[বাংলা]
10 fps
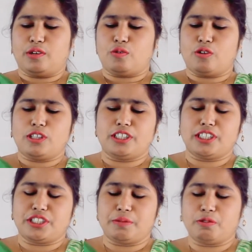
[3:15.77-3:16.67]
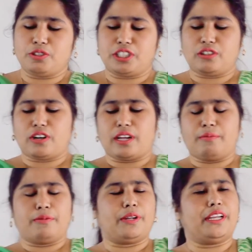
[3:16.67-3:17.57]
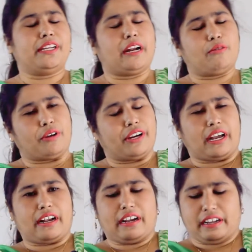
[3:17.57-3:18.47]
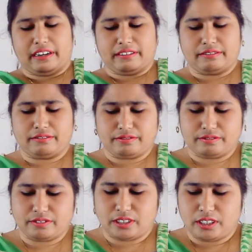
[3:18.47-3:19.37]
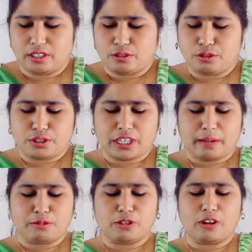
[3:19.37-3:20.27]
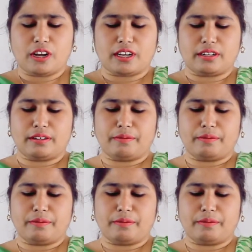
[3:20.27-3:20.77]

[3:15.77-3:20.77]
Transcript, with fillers: নুরুল দিনের জীবন চেতনায় এই নাটকের আখ্যান সৈয়দ শামসুল হক